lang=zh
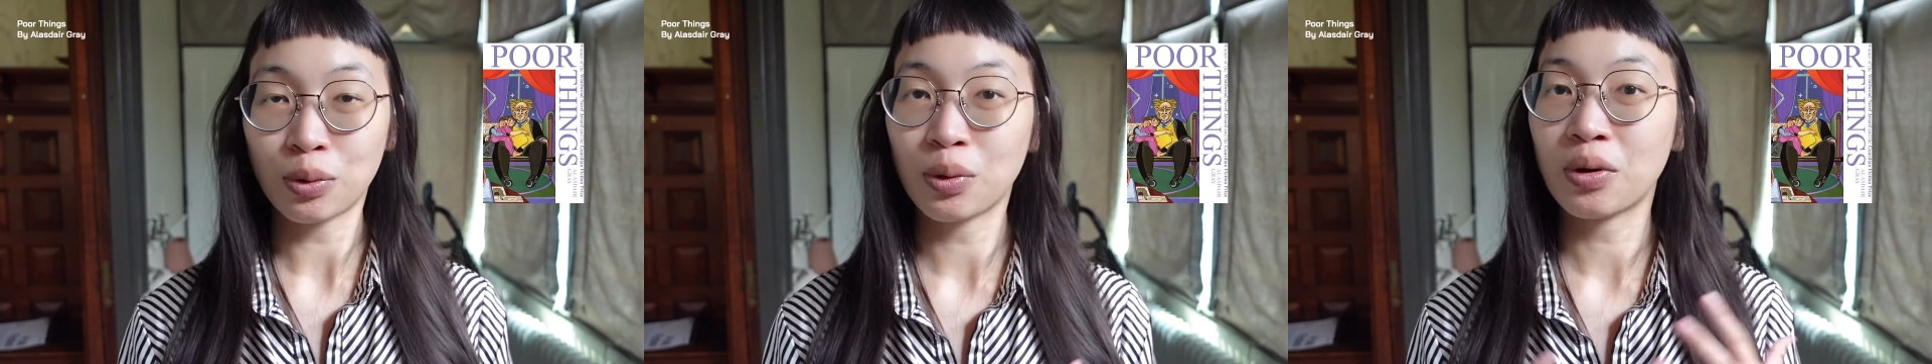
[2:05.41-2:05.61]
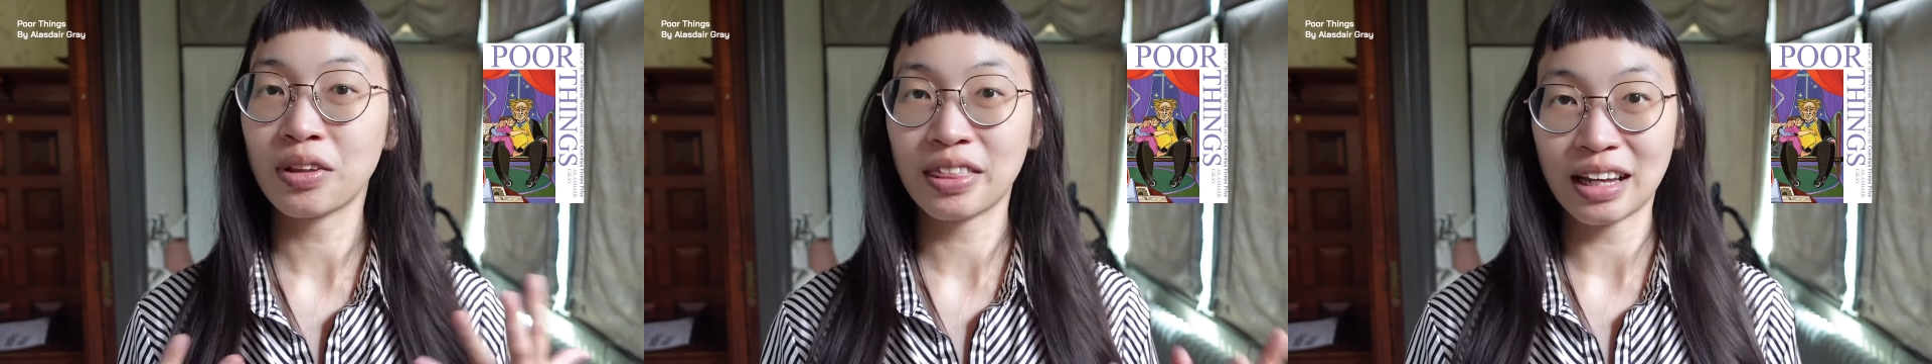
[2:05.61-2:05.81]

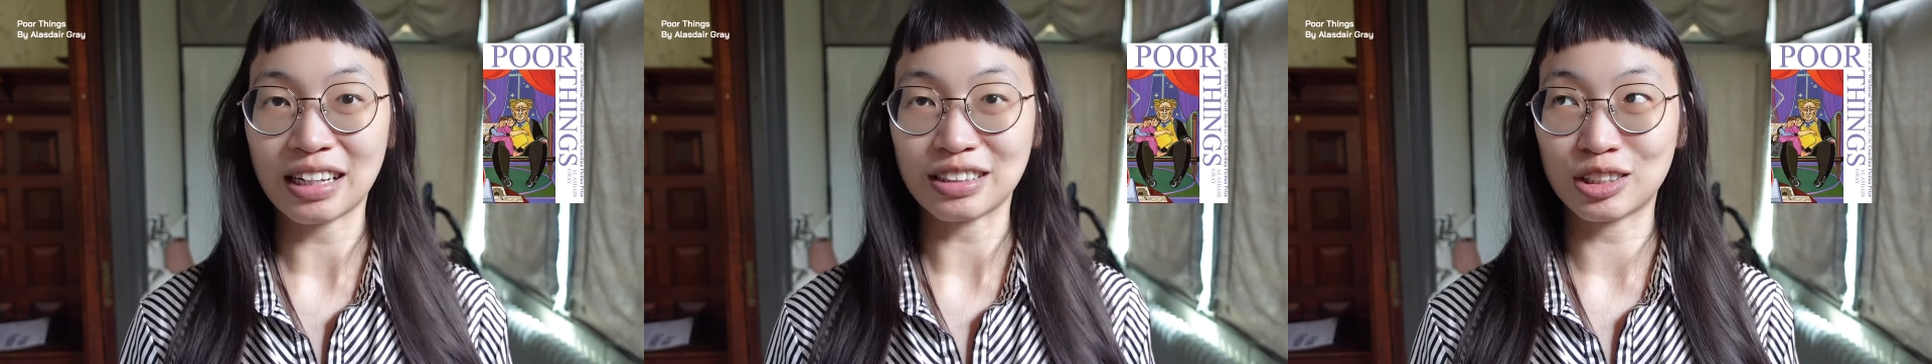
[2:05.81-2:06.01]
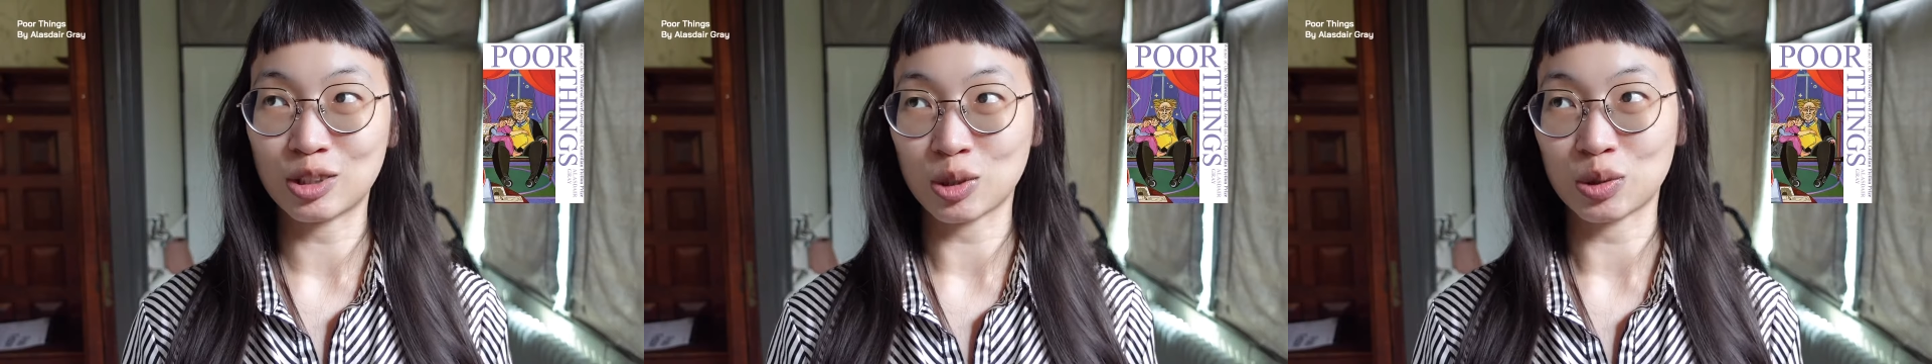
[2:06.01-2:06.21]
f o o r
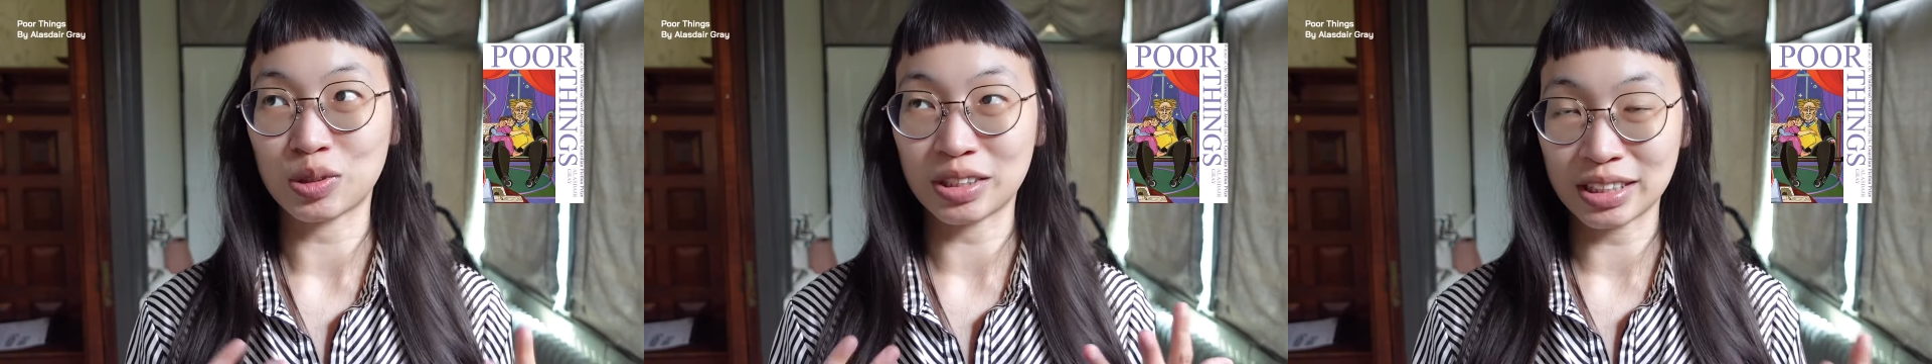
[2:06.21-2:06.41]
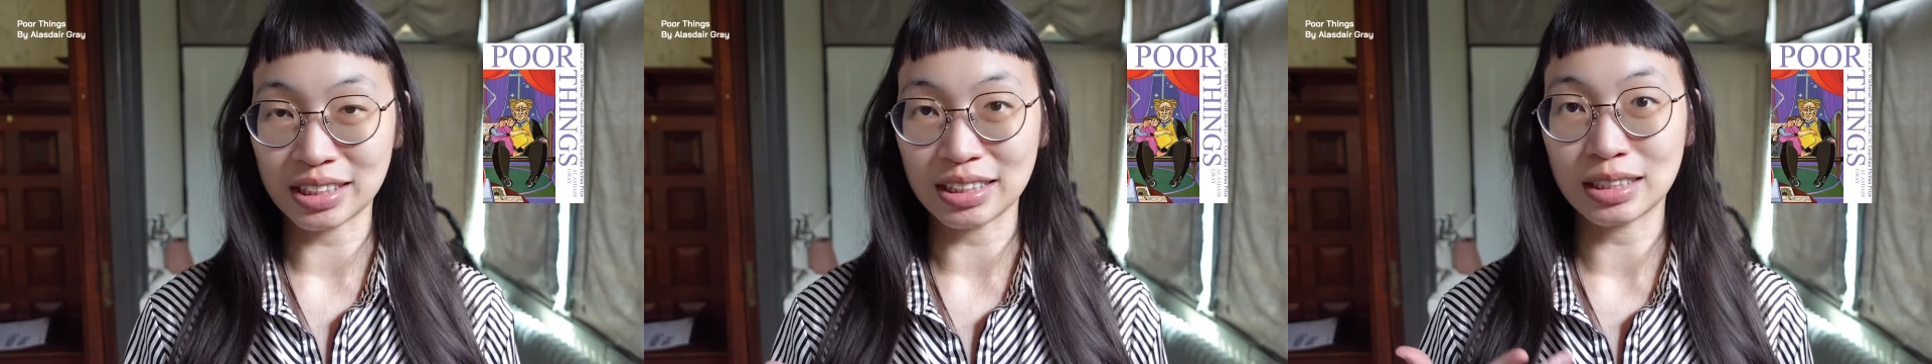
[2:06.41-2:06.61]
Things 就
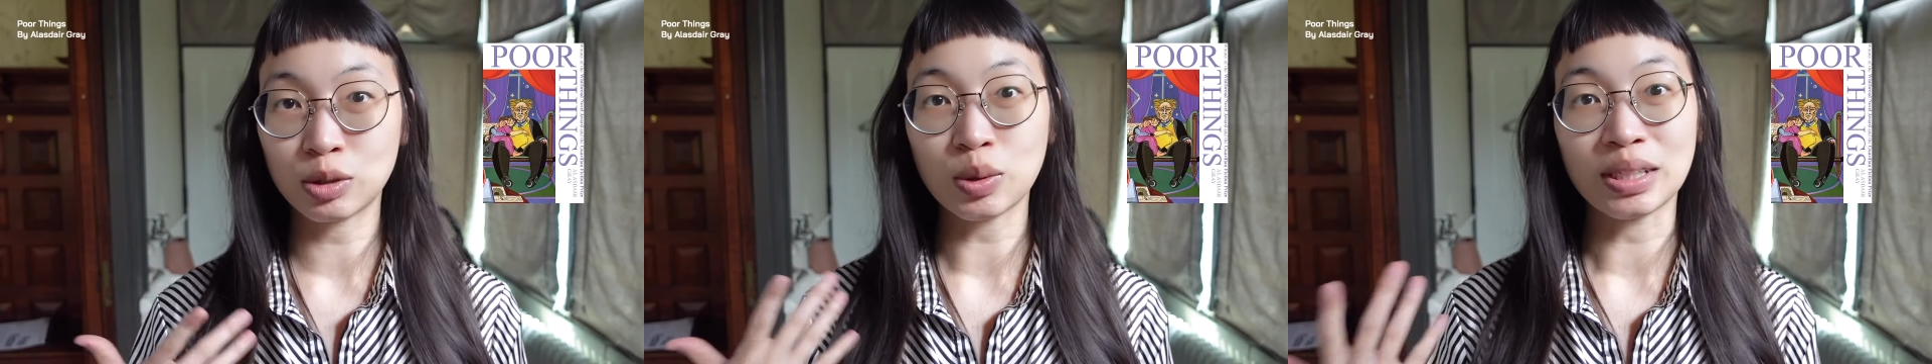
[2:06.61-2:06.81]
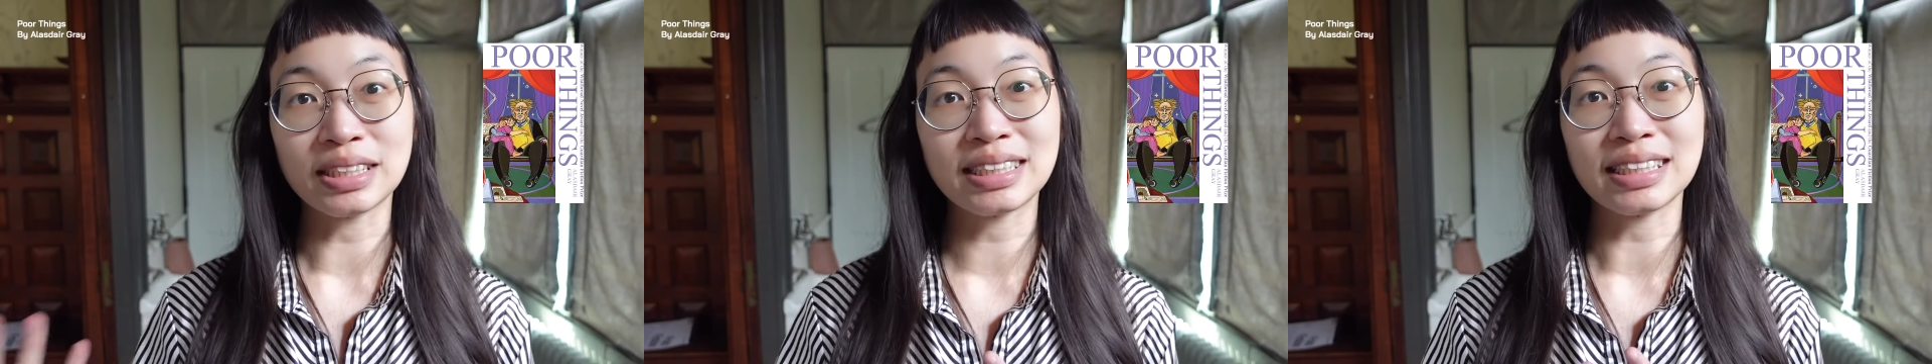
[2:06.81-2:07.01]
是
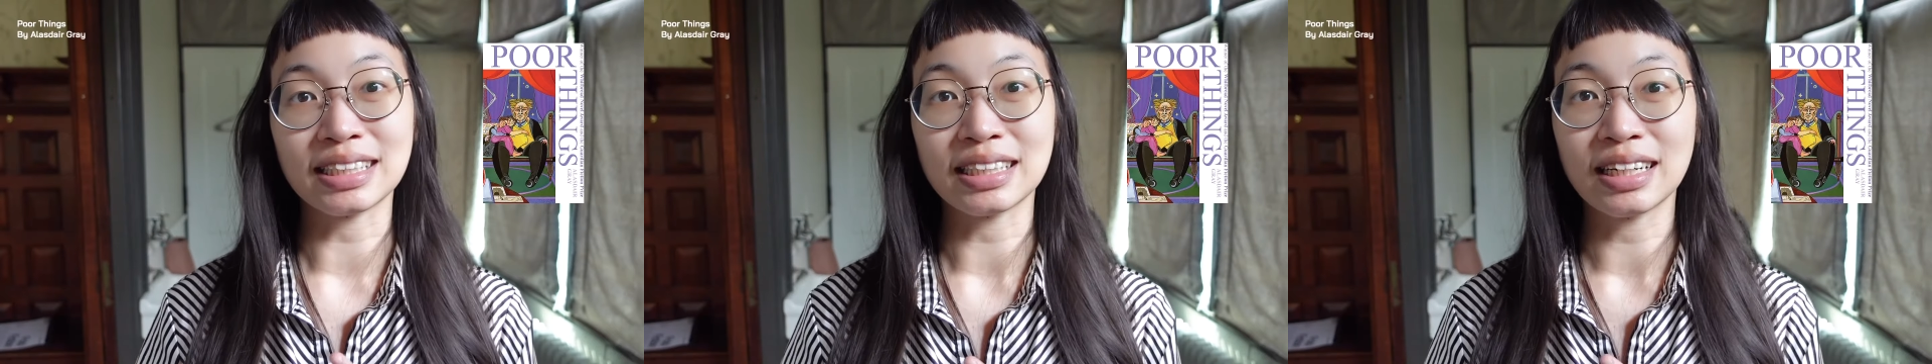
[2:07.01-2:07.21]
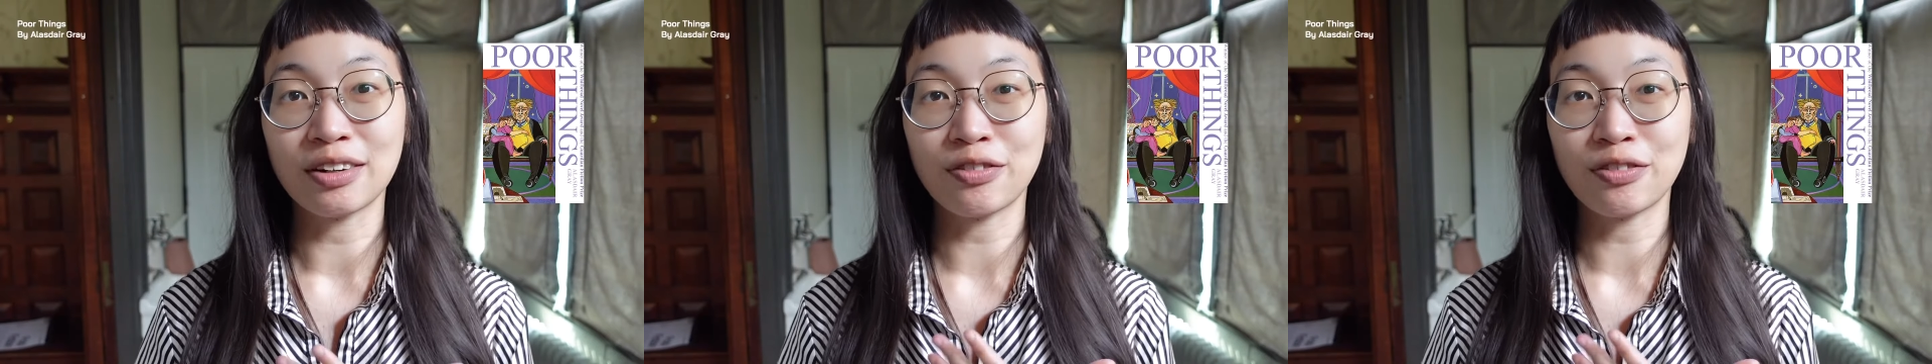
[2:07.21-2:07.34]
最近